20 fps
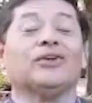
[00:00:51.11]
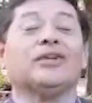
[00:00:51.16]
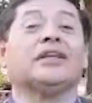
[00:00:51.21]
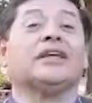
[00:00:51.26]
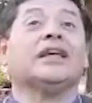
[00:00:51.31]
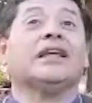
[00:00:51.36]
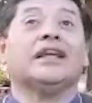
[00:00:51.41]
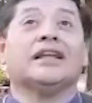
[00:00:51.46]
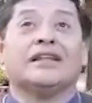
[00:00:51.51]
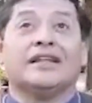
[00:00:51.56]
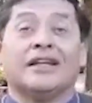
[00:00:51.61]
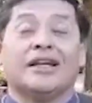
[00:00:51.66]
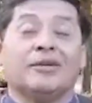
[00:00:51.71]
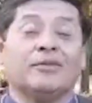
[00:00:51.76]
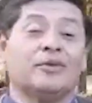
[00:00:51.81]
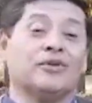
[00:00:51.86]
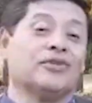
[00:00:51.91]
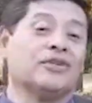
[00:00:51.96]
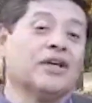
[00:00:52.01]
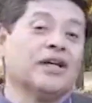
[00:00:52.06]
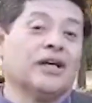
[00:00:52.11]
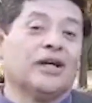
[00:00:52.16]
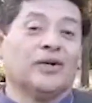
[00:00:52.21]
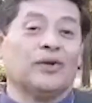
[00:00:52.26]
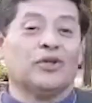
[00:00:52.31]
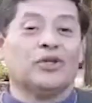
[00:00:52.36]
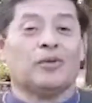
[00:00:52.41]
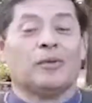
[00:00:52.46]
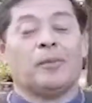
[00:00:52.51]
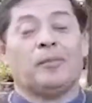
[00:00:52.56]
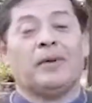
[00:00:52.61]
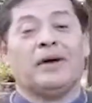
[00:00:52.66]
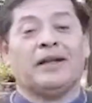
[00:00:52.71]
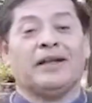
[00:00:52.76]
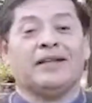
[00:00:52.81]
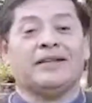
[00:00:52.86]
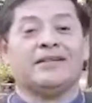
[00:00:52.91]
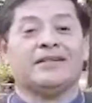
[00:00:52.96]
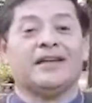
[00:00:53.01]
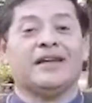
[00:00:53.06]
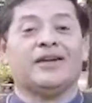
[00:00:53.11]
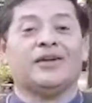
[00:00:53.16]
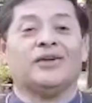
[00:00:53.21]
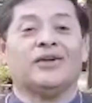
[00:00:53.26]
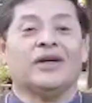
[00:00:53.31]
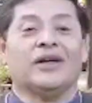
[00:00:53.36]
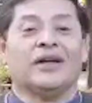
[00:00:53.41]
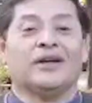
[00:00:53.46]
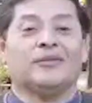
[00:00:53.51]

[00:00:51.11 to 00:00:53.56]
Y quienes tenemos nuestro papá en el cielo,